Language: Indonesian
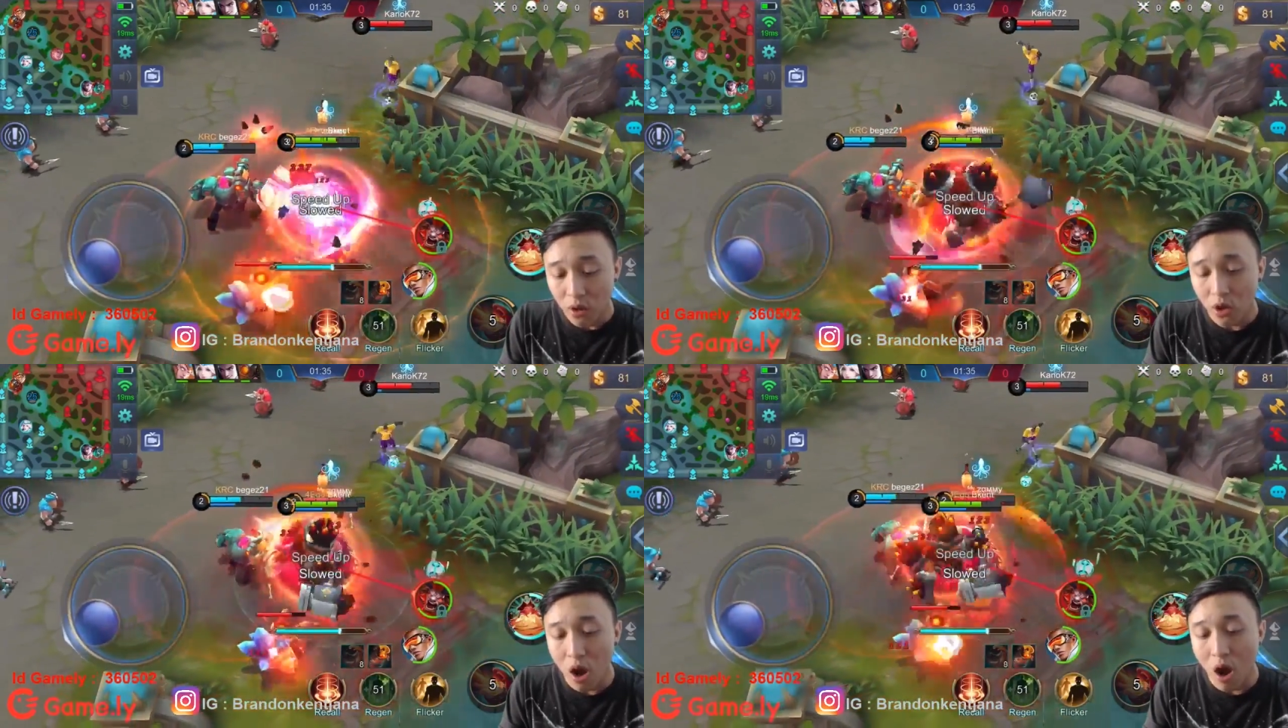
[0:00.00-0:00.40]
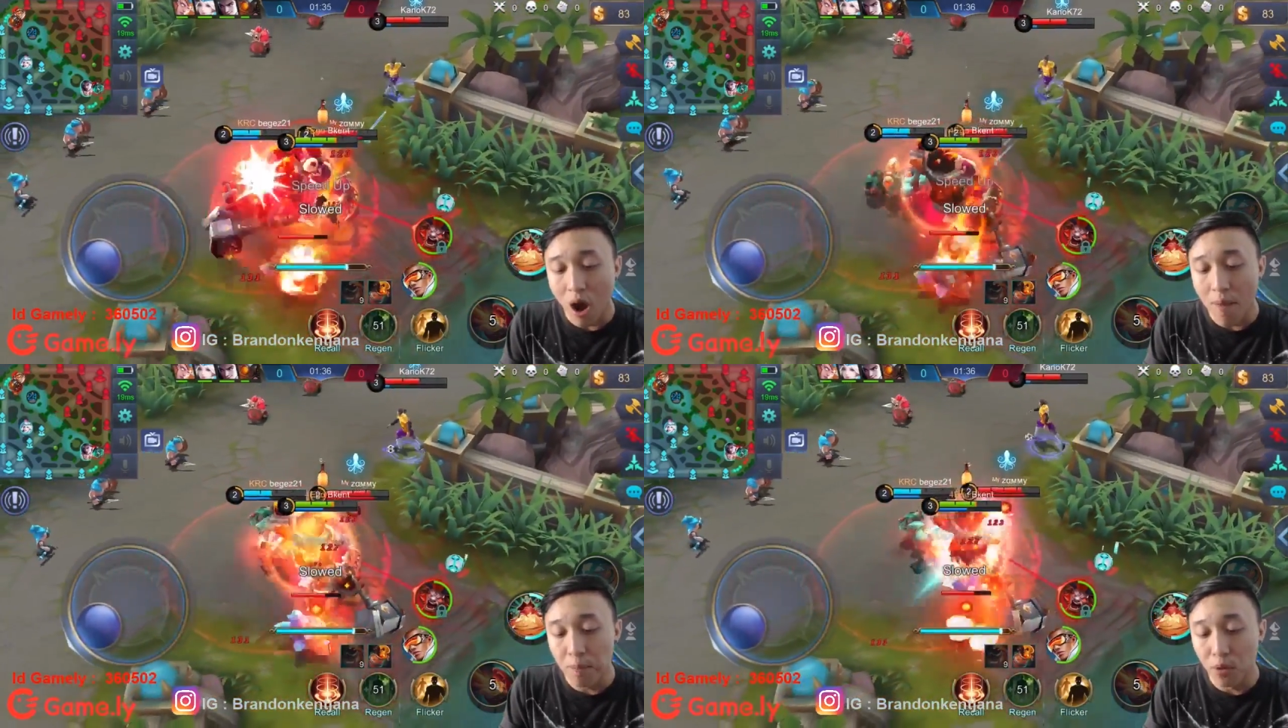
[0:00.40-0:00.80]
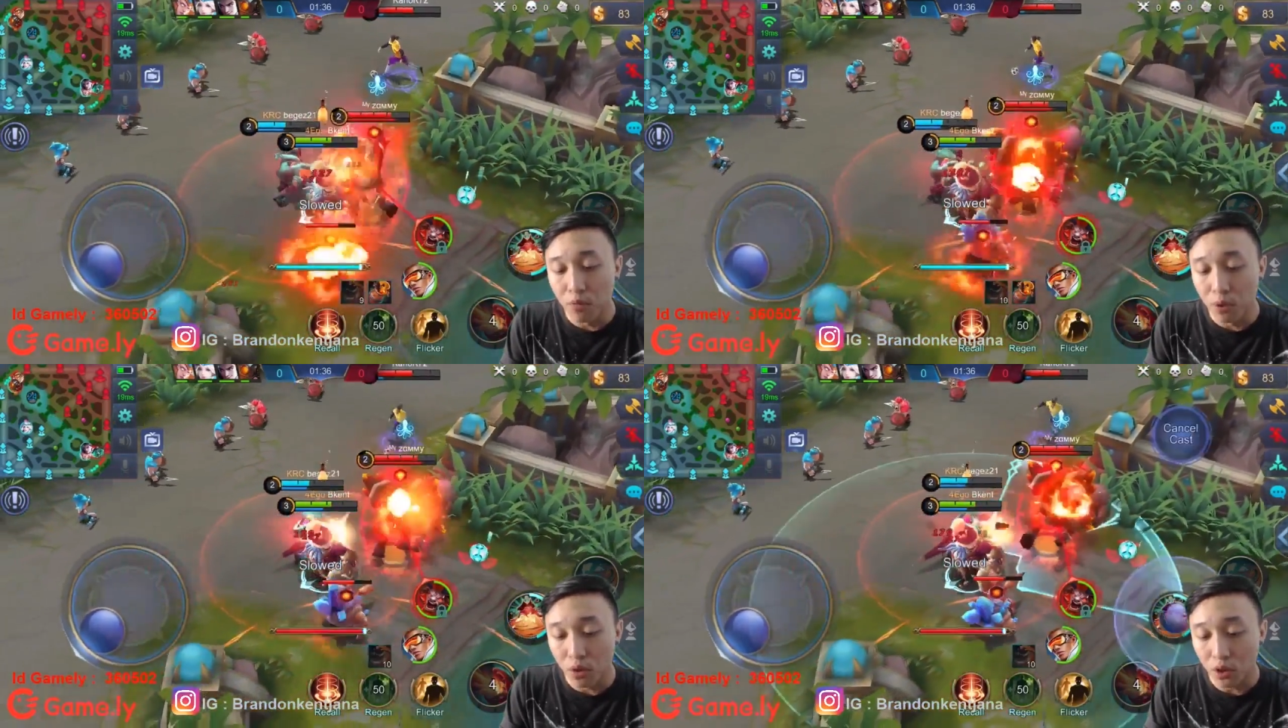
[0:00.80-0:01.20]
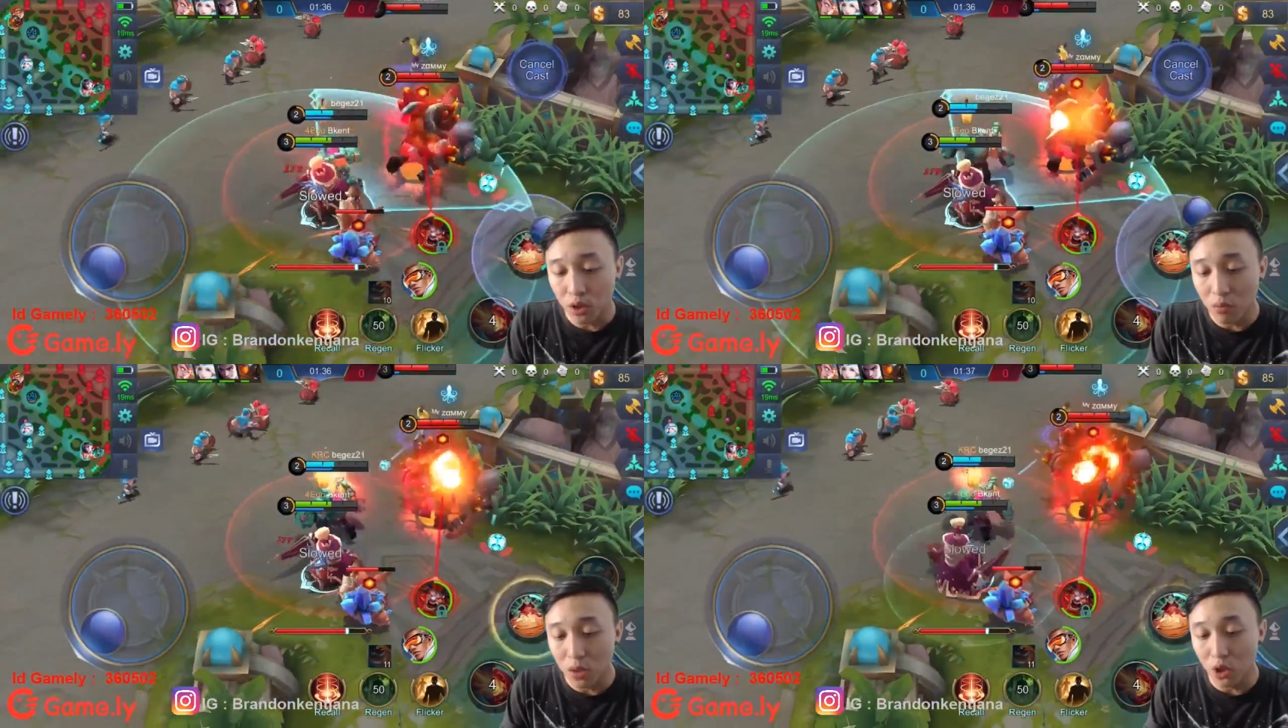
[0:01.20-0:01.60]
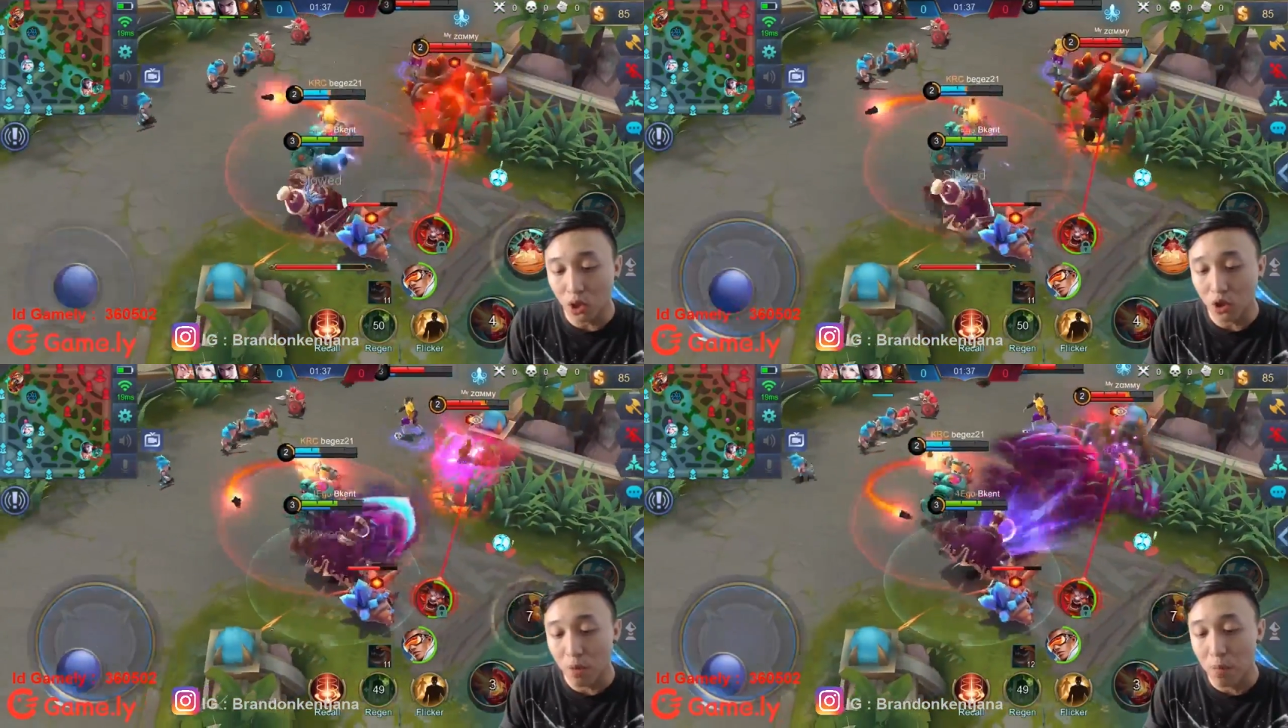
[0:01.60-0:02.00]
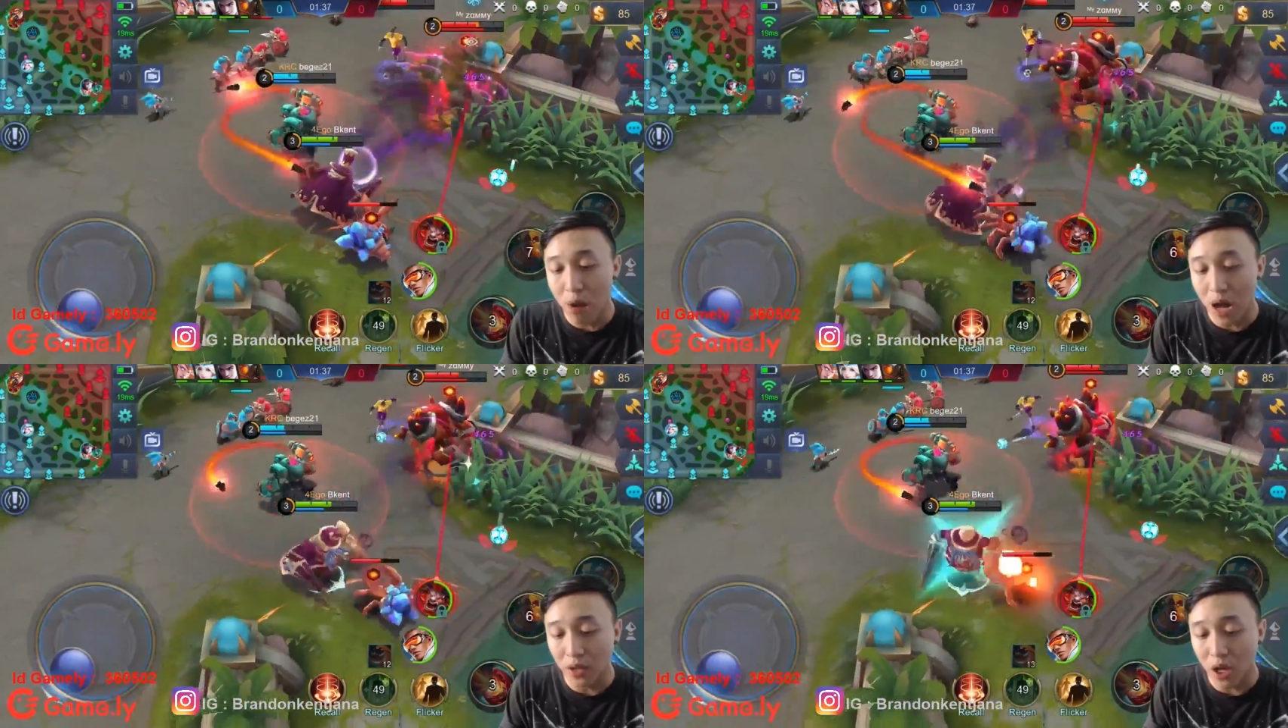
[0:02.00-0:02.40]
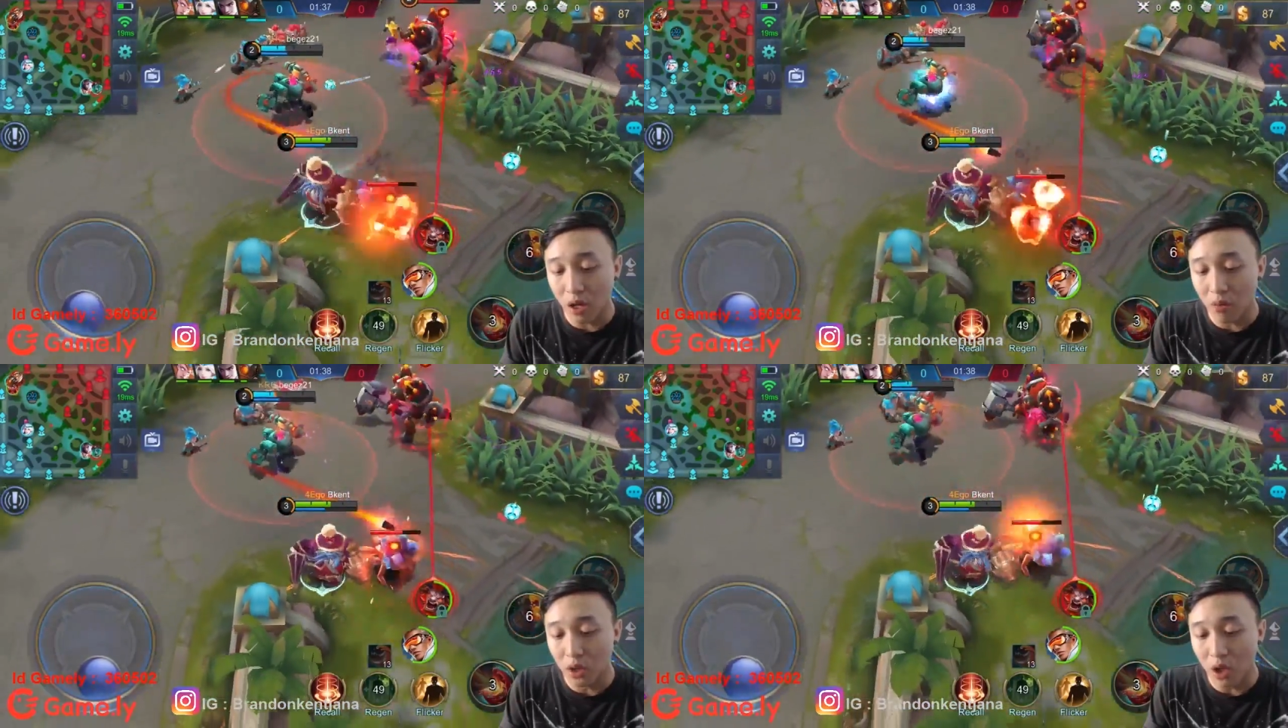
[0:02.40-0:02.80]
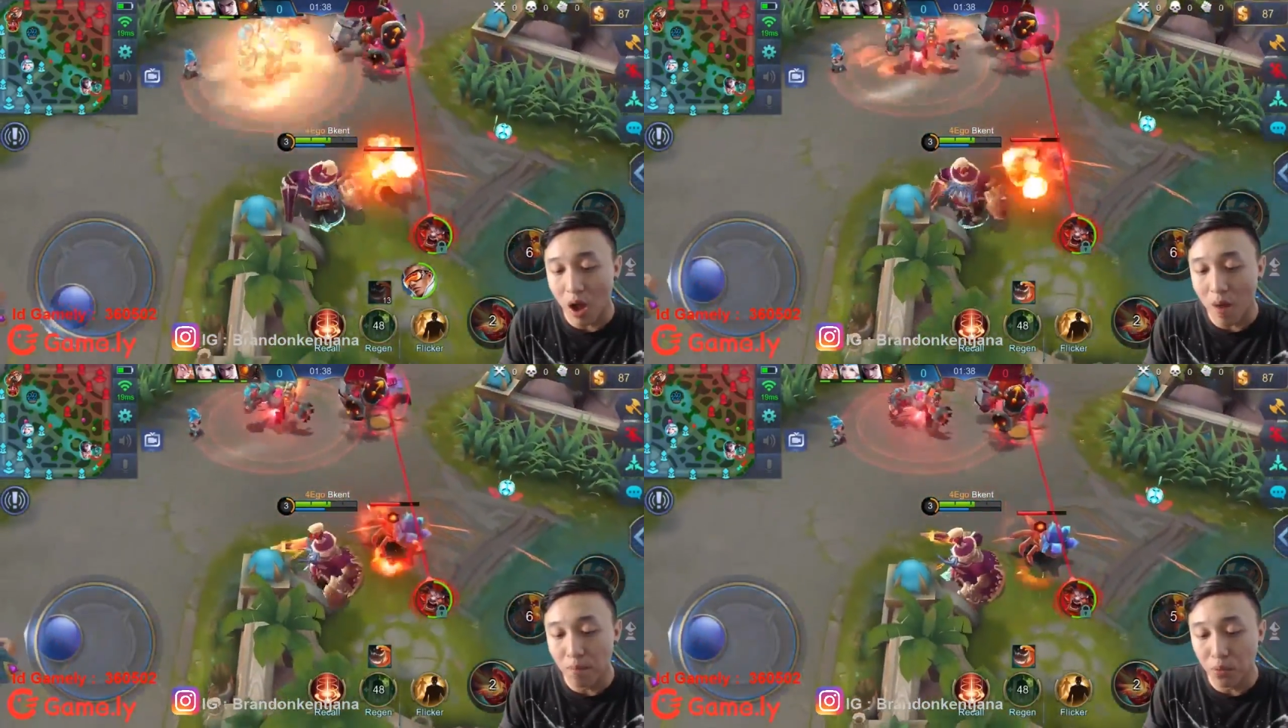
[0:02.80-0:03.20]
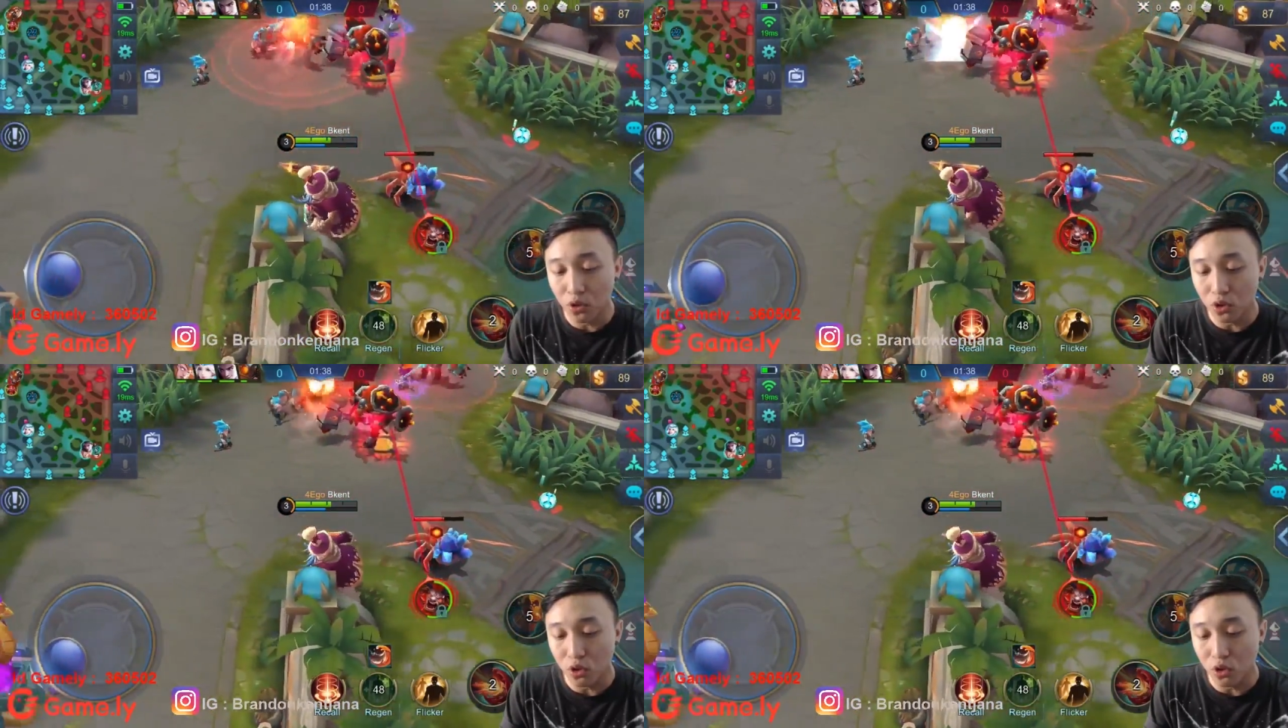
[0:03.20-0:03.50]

Ya ampun, Bro. Ini Minotaur badak ya minta ampun,